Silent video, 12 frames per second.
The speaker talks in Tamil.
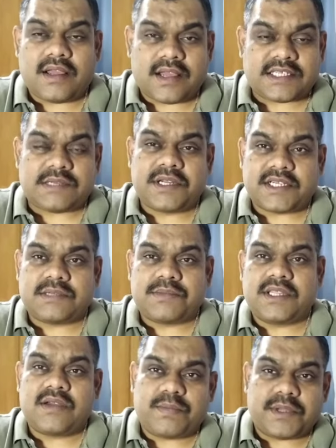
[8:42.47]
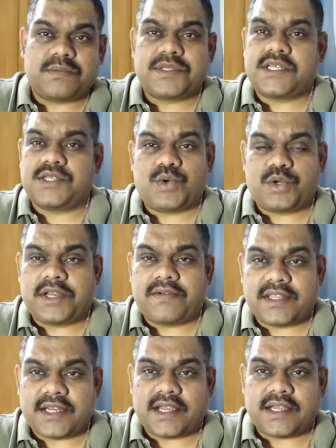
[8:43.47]
கஷ்டப்பட்டு கஷ்டப்பட்டு தான் ஒரு பத்து பர்சன்டேஜ் ஓட்டு வரைக்கும்
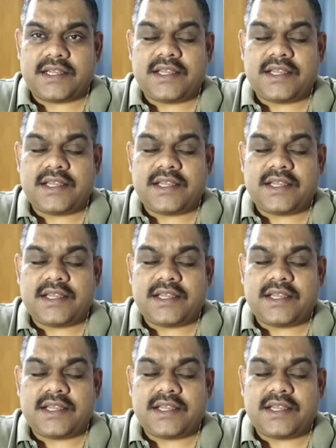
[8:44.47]
வந்திருக்காரு